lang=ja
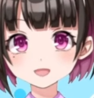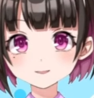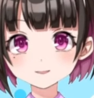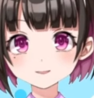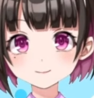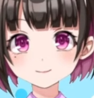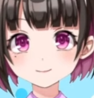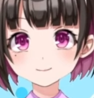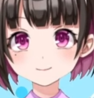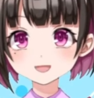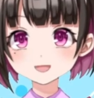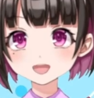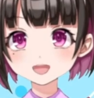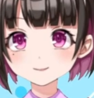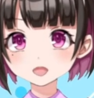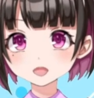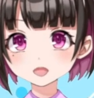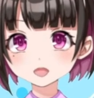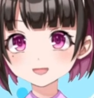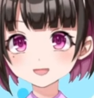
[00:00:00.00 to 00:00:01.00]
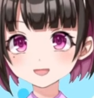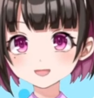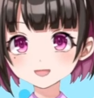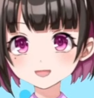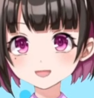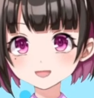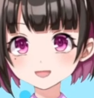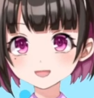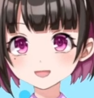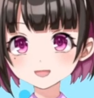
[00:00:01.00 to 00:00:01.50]
オッケーオッケーオッケーオッケー。江
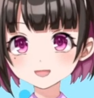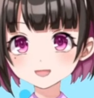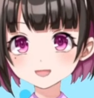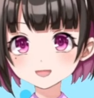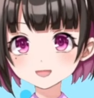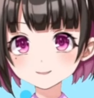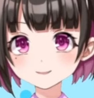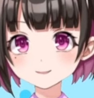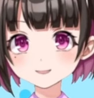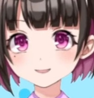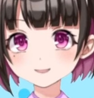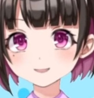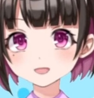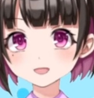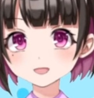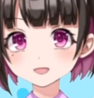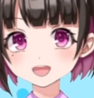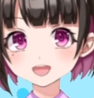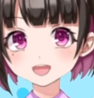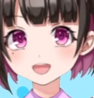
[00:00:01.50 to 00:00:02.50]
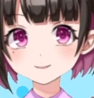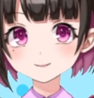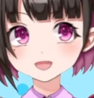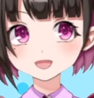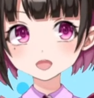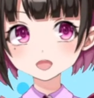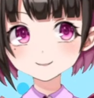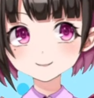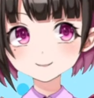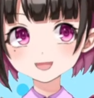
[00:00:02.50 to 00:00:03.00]
坂収
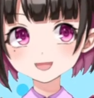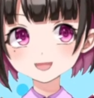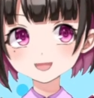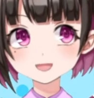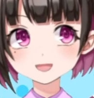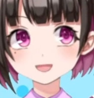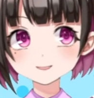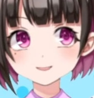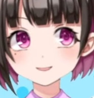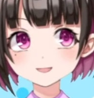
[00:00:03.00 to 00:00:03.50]
めて。ユン